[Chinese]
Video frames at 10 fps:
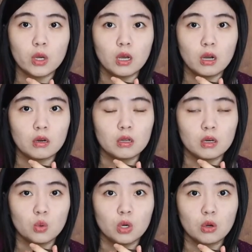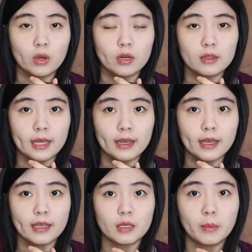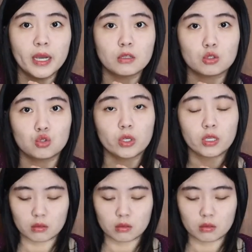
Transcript: 灌好了，我灌了大概一半的水。